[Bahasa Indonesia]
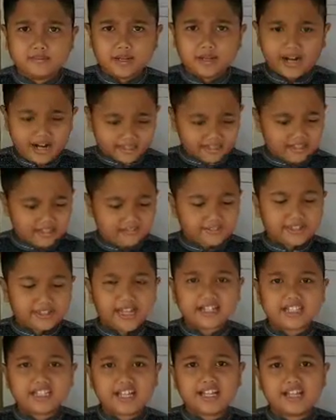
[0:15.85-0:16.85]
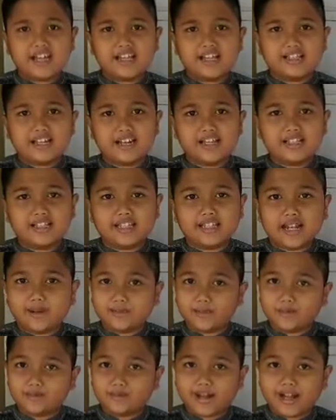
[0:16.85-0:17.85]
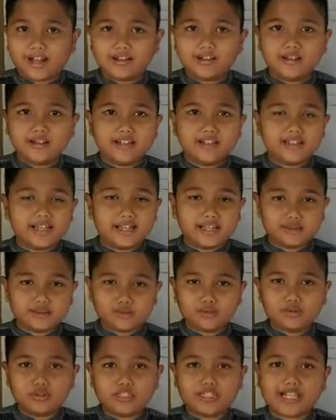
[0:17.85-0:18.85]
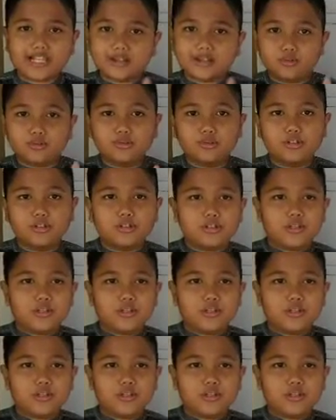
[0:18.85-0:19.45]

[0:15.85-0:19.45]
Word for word: beraktivitas saya adalah di dalam rumah, yaitu satu,